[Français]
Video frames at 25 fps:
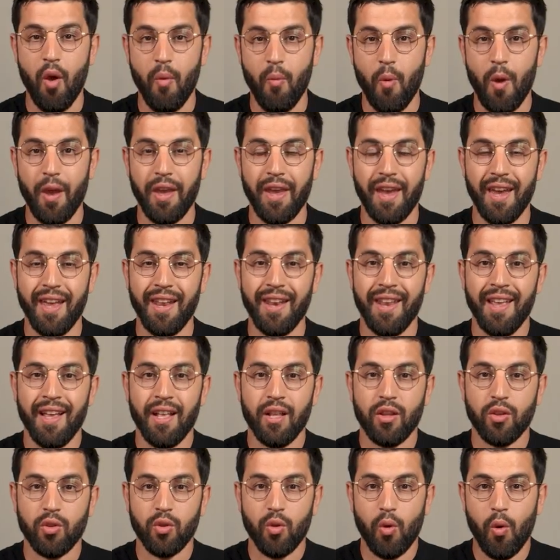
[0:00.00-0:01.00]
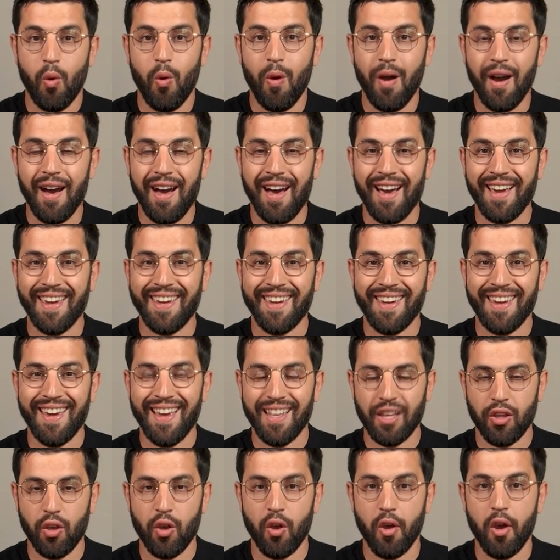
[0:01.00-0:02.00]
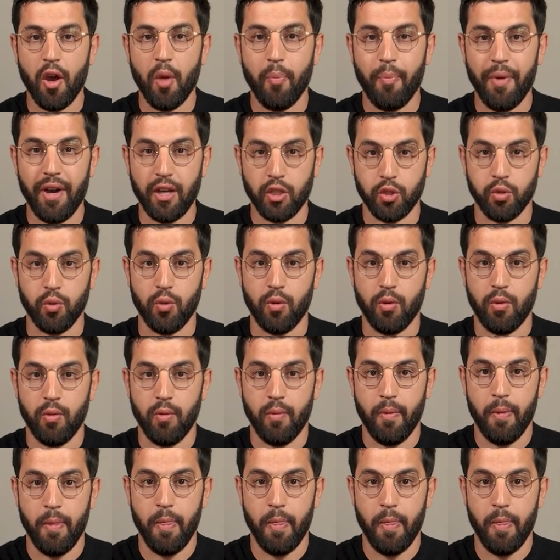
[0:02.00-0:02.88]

en moyenne 3 à 4 heures par jour.